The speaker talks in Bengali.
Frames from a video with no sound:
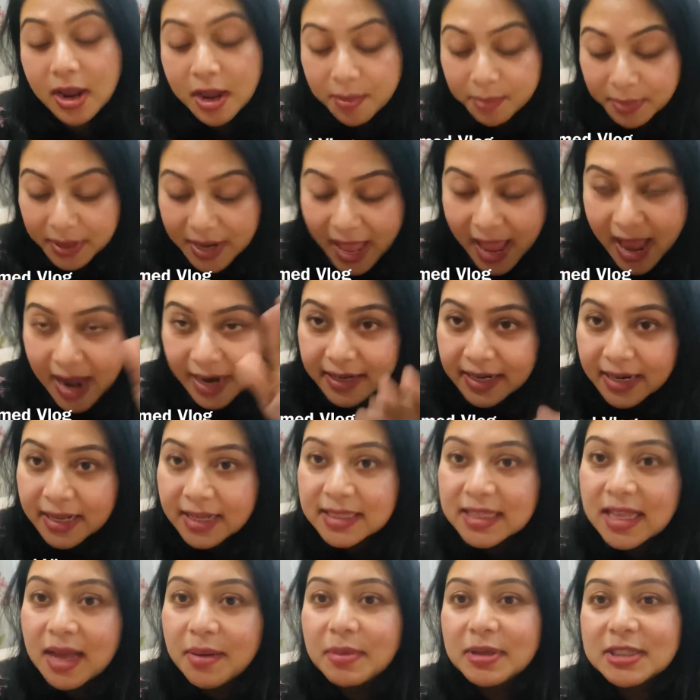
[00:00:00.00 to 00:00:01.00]
মানে একটাকে
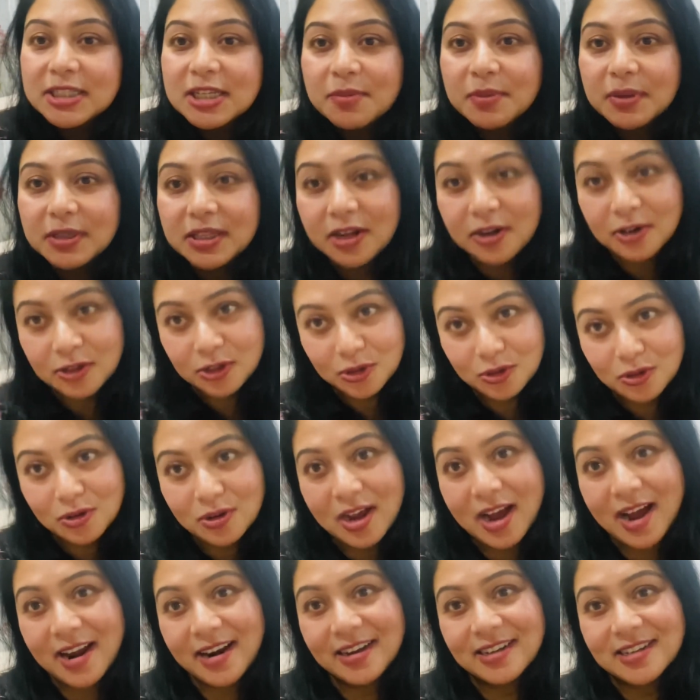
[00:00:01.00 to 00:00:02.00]
ধামাচাপা দেওয়ার জন্য
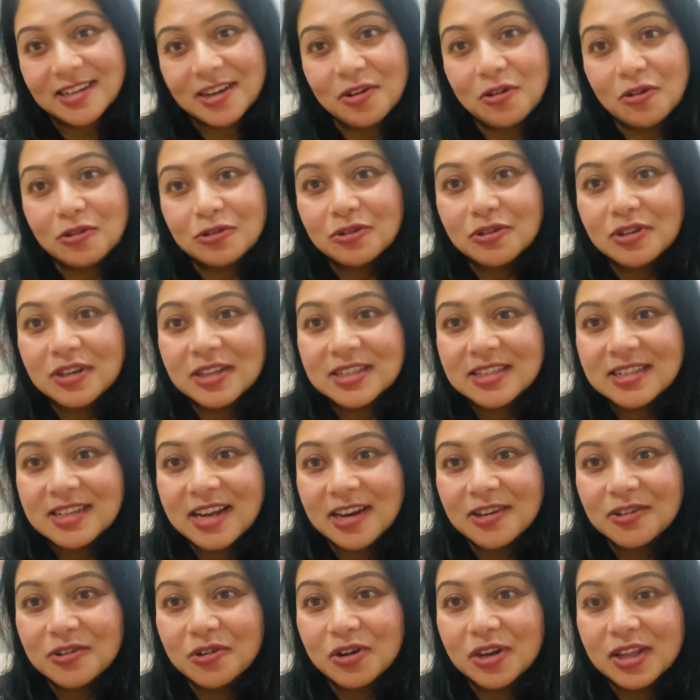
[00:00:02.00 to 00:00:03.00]
আরেকটা ঘটনা
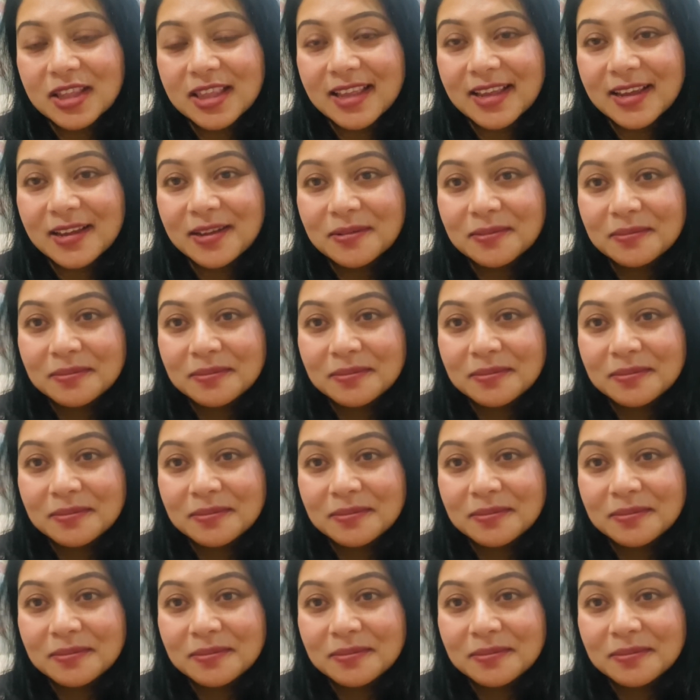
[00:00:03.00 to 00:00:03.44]
স্টার্ট করে দেয়